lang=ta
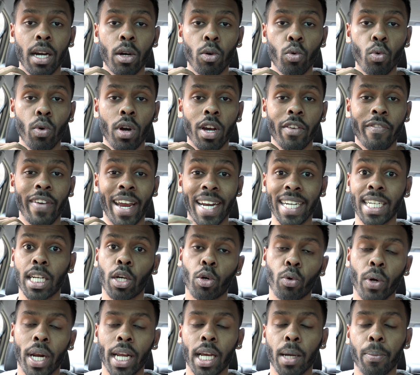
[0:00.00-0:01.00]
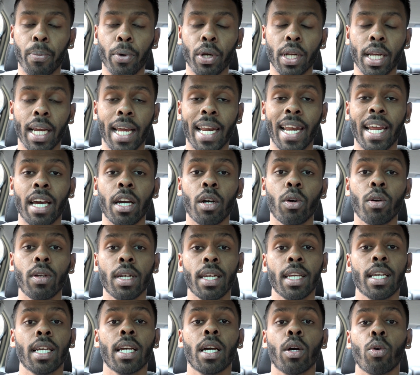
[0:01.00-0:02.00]
உங்கள் வெயிட்டை குறைக்க போகிறீங்க இல்லை
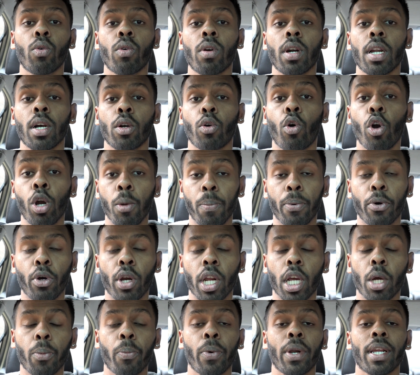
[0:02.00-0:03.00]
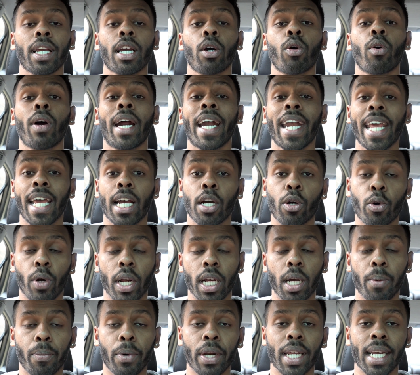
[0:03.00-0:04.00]
நீங்கள் உங்களை கொழுப்பு குறைக்க போகிறீங்க உங்கள் எடையை
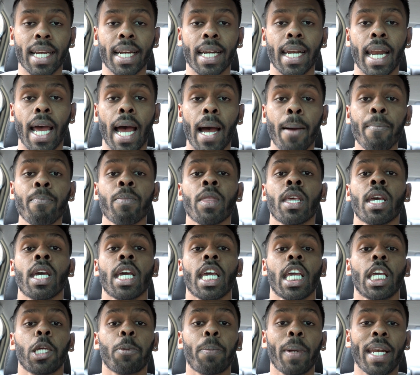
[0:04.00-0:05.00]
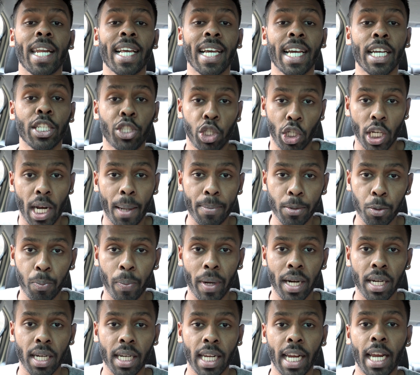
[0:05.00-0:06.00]
குறைக்க போகிறீங்கன்னா இப்போ நீங்கள் சின் அப்ஸ்
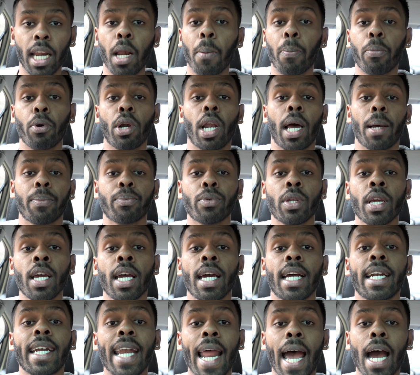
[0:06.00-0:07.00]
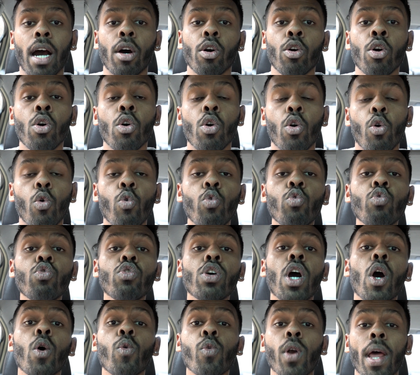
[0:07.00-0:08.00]
பண்ணுறீங்க இல்லை புல் அப்ஸ் நான்
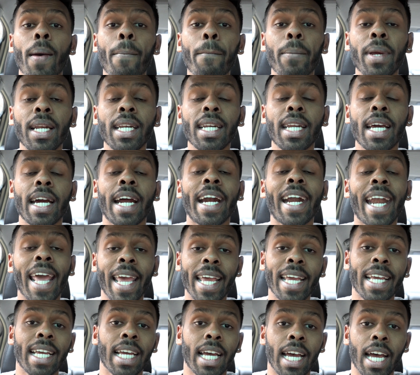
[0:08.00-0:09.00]
உங்கள் உடம்பின் எடை